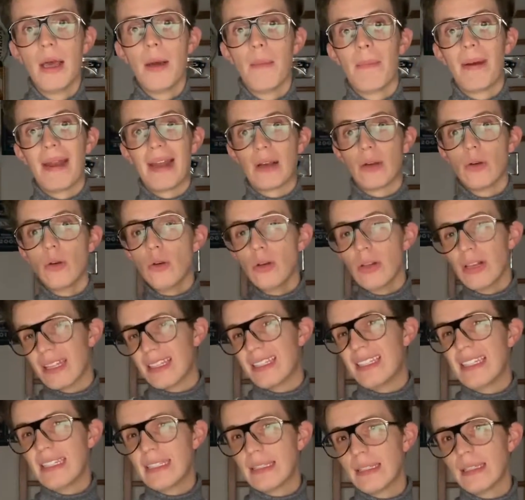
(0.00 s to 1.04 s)
para Google
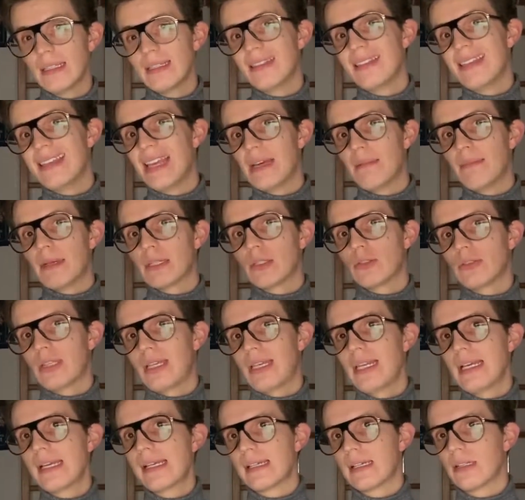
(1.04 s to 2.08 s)
Assistant y Amazon
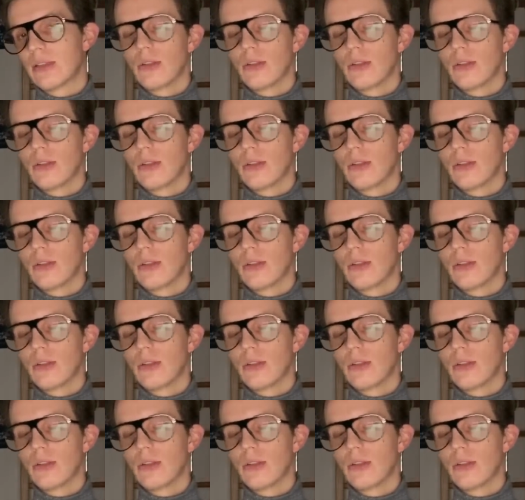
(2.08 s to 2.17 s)
Alexa.